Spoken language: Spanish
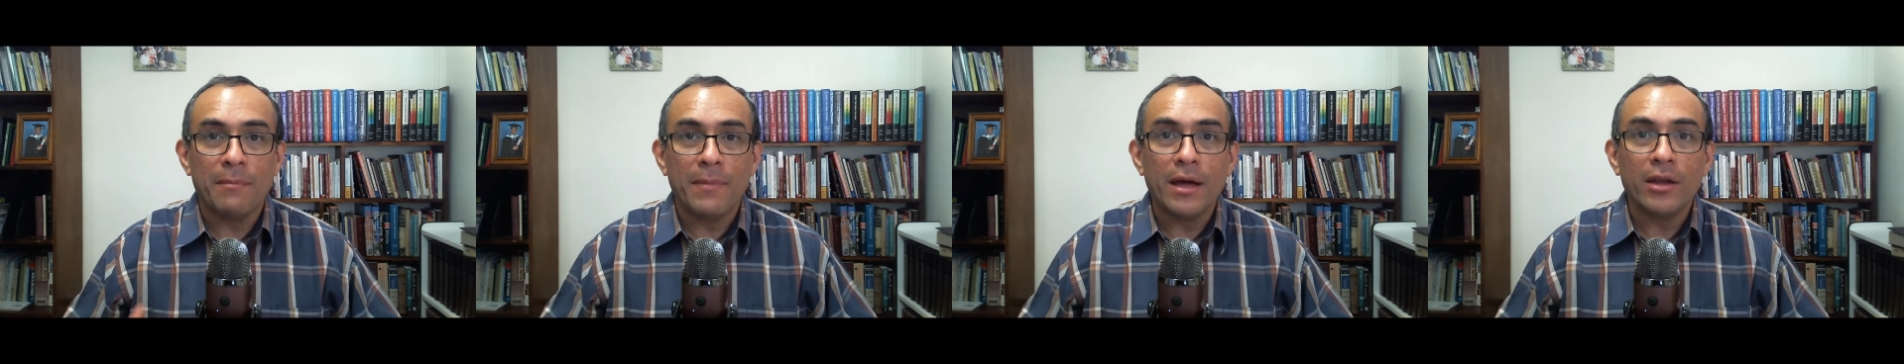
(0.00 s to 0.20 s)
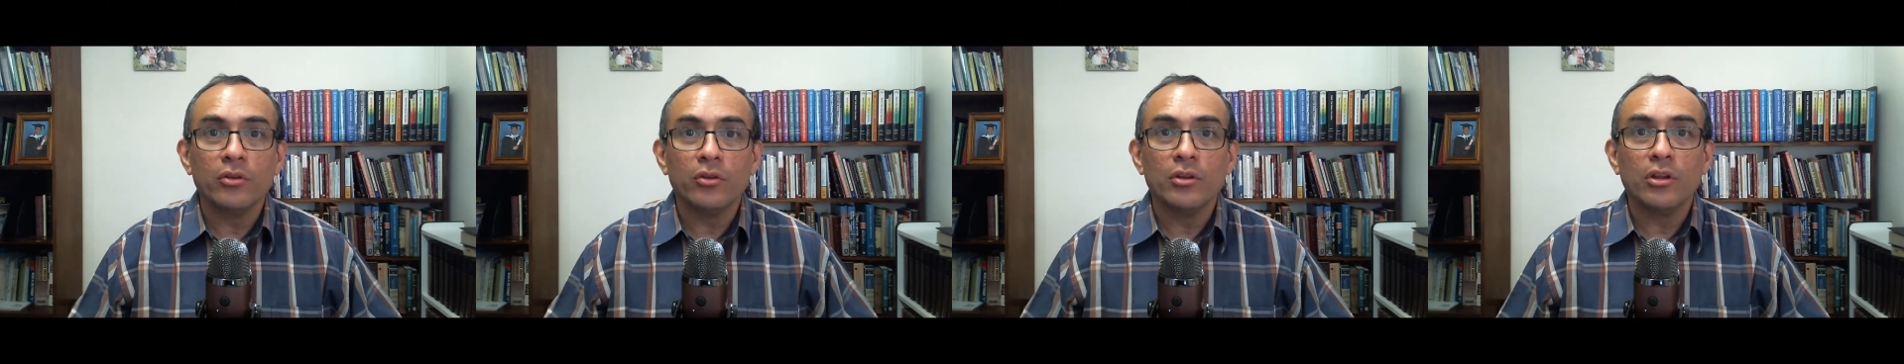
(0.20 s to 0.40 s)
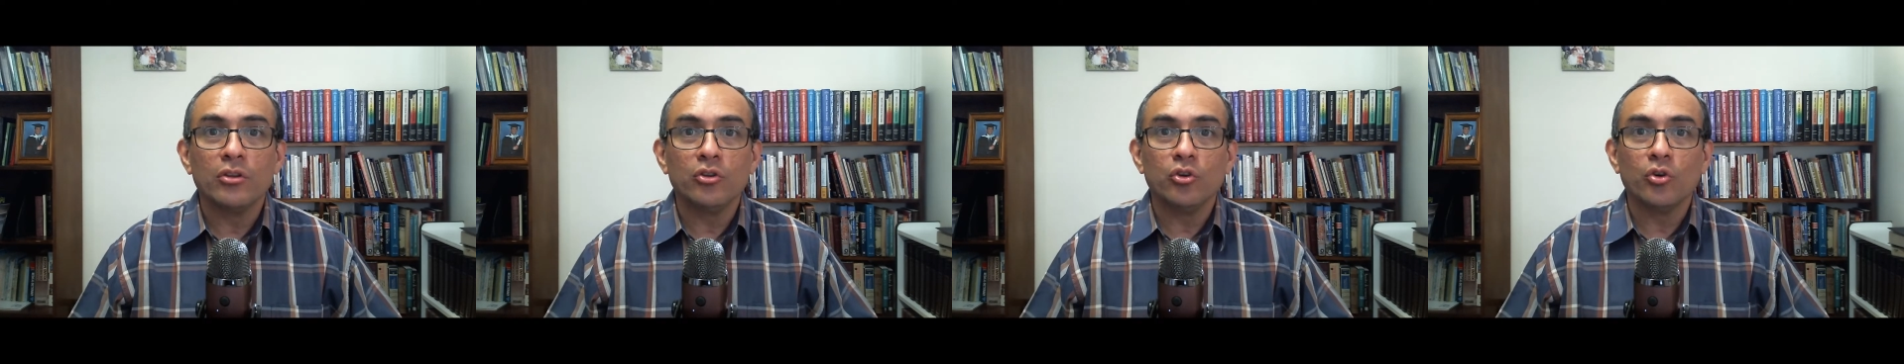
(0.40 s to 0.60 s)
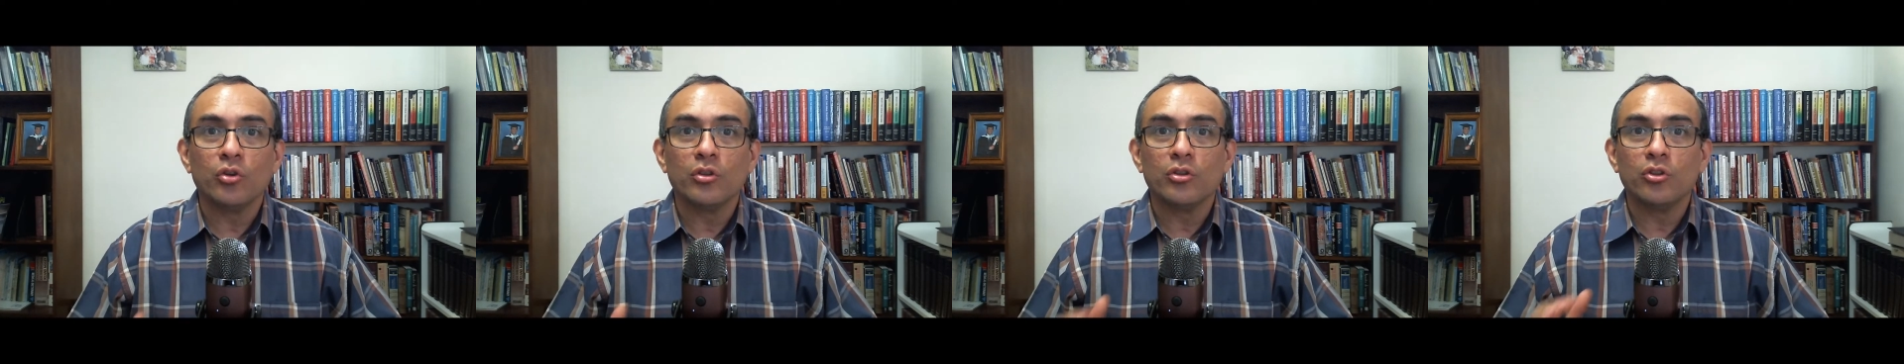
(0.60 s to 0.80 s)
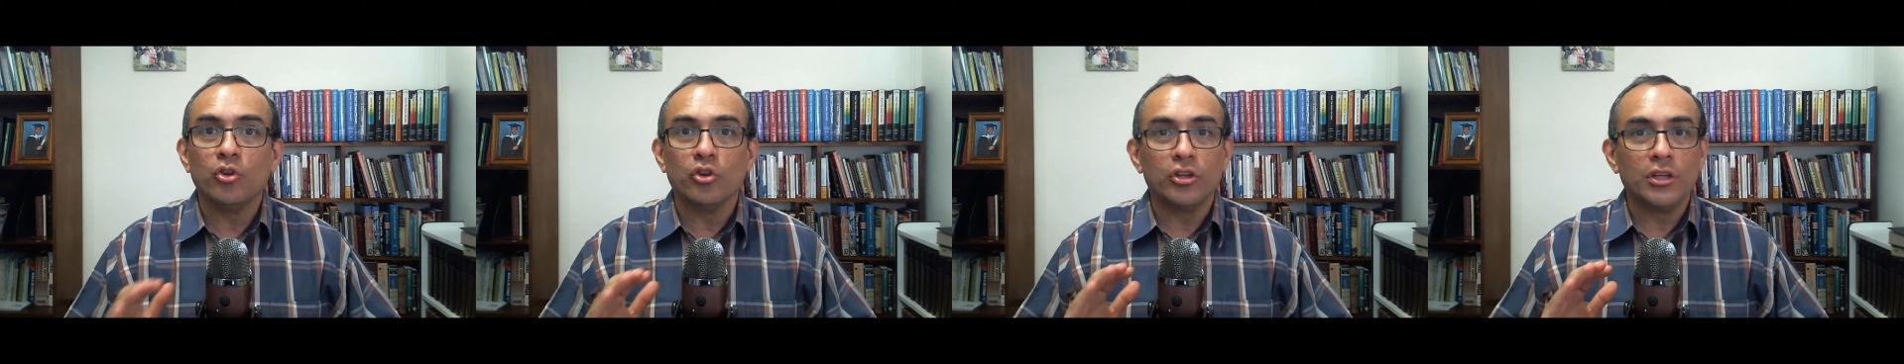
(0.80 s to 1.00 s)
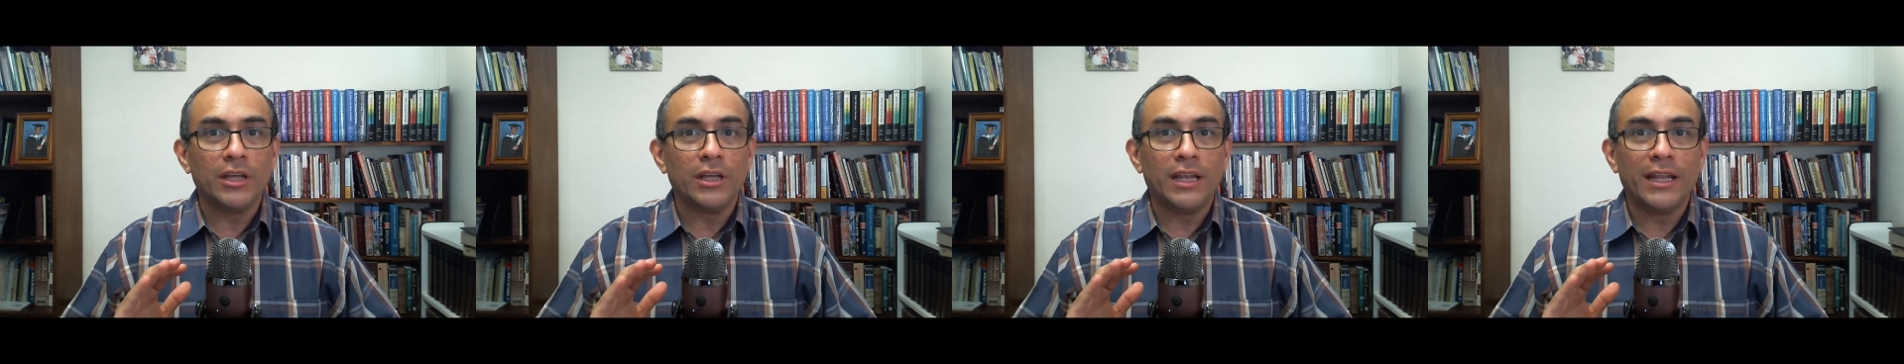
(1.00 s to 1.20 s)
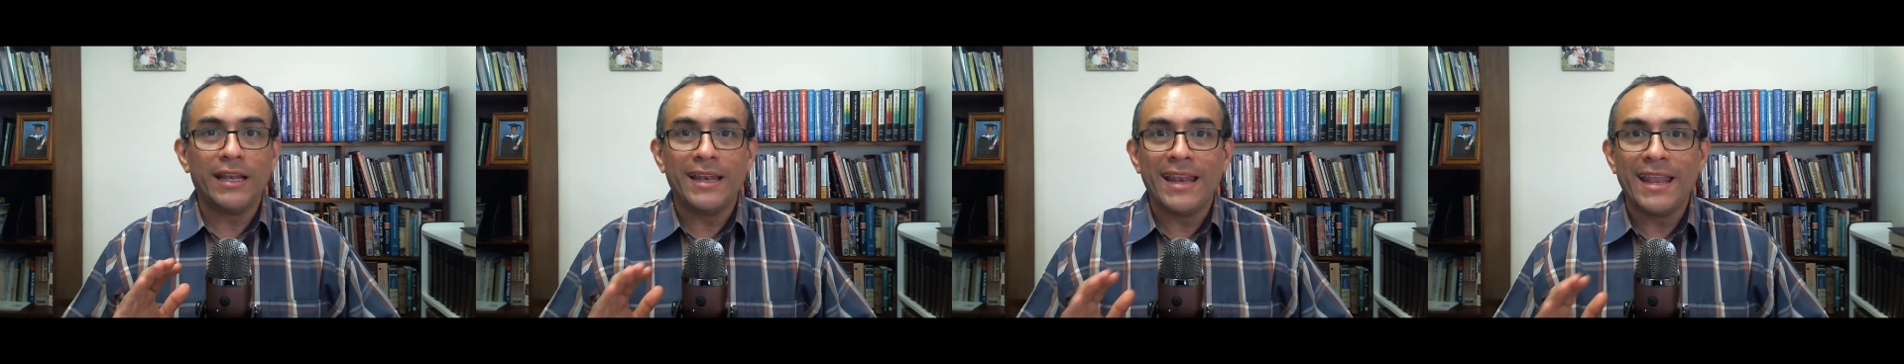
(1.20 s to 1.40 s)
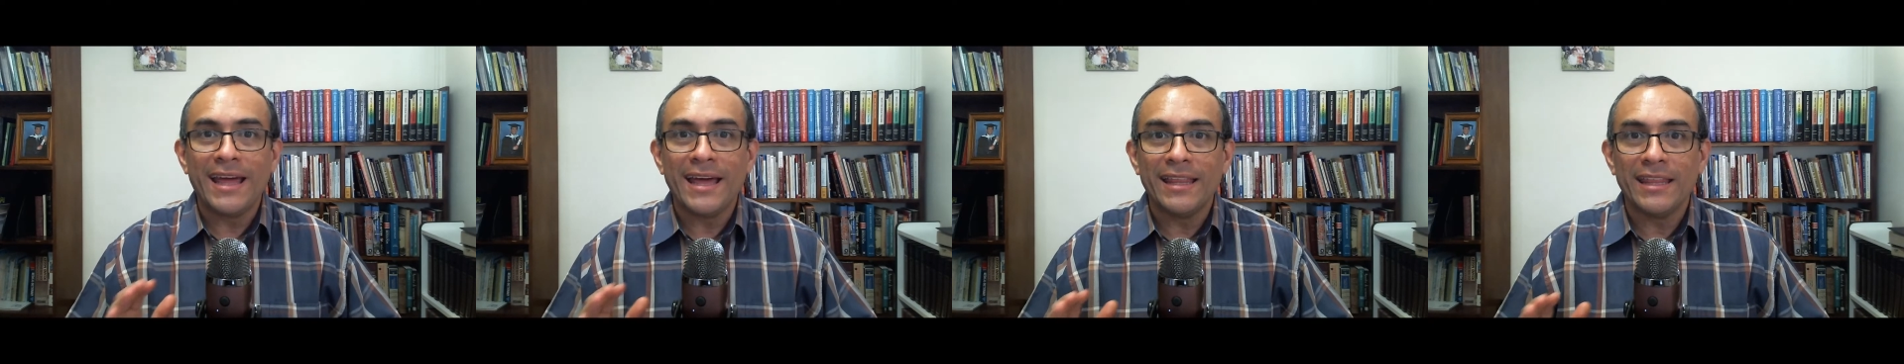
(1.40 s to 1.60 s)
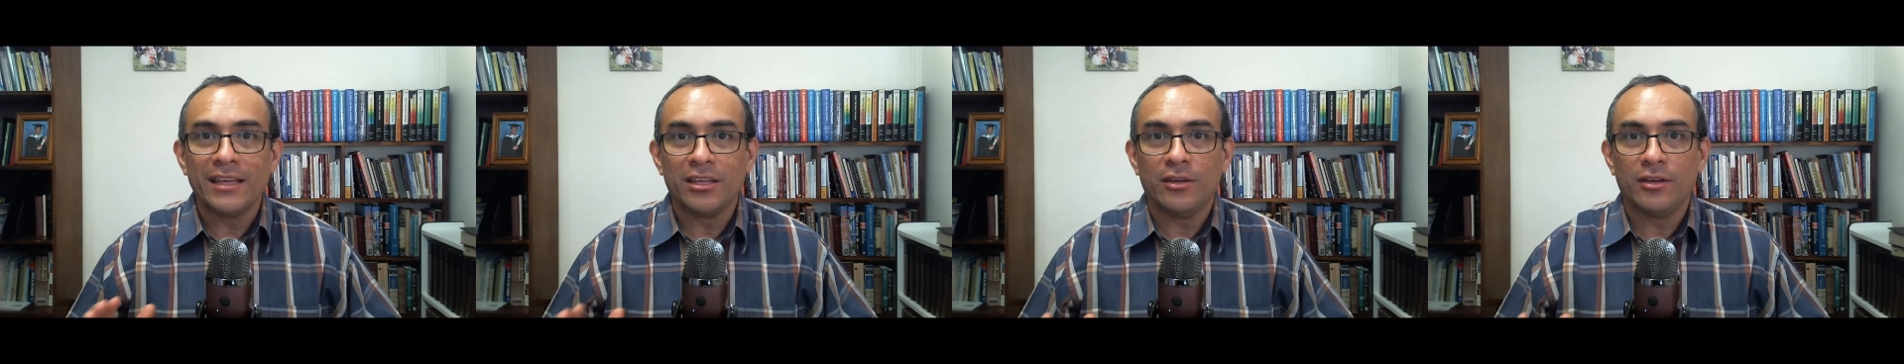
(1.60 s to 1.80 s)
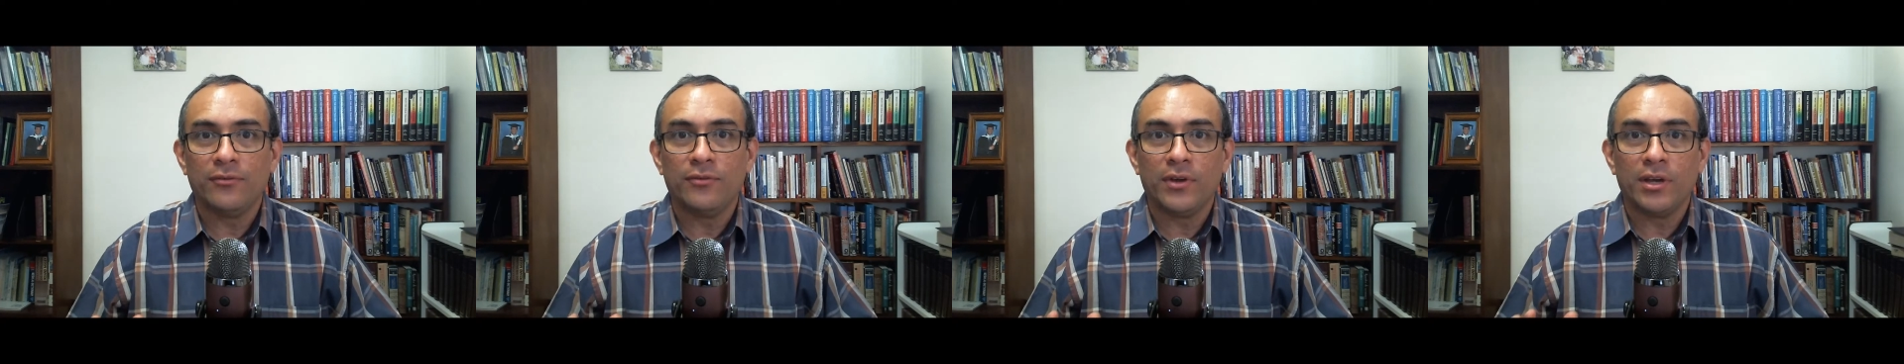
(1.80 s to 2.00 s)
mano de Dios no tiene nada
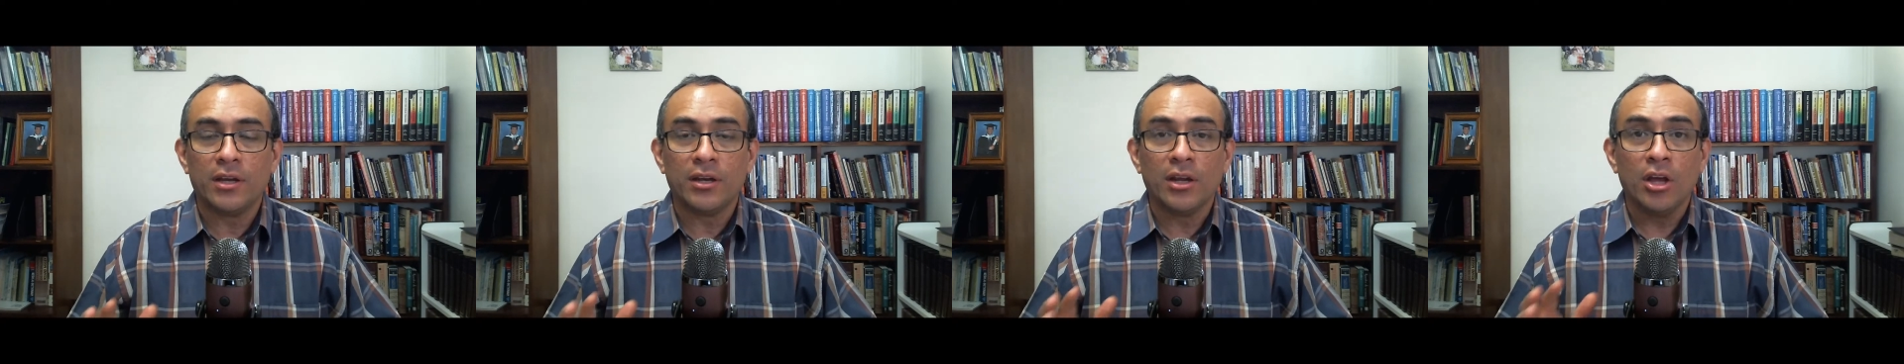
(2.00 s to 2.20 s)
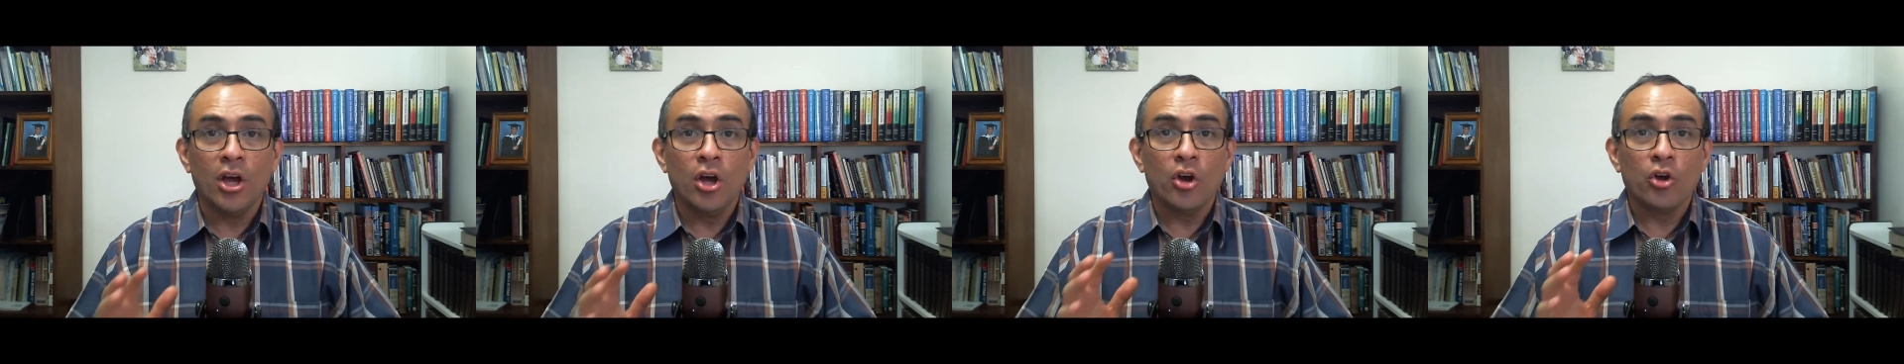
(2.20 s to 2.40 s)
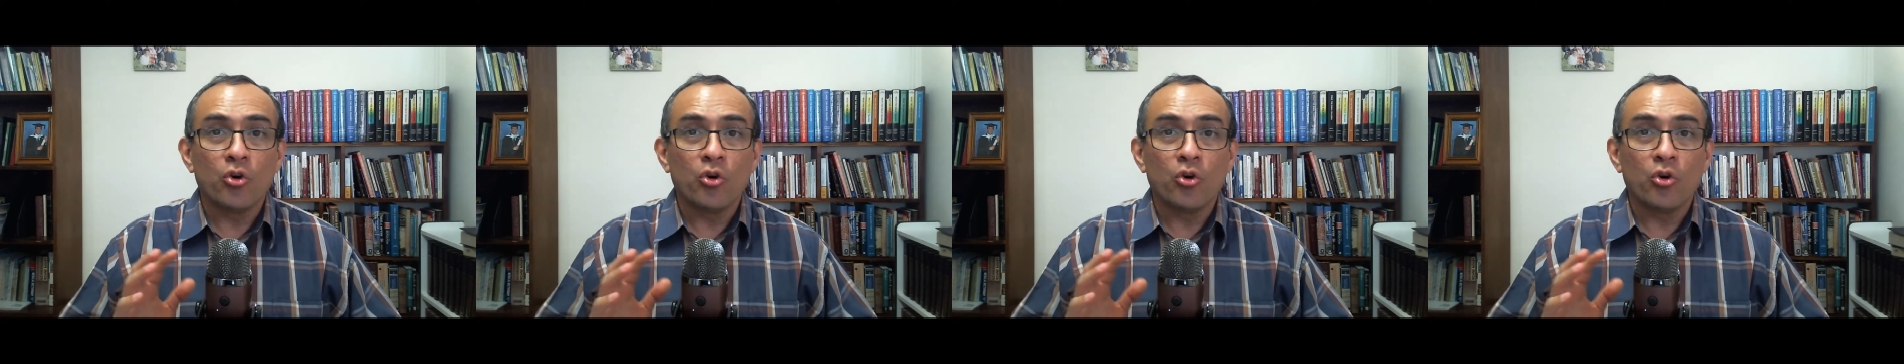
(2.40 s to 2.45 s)
que ver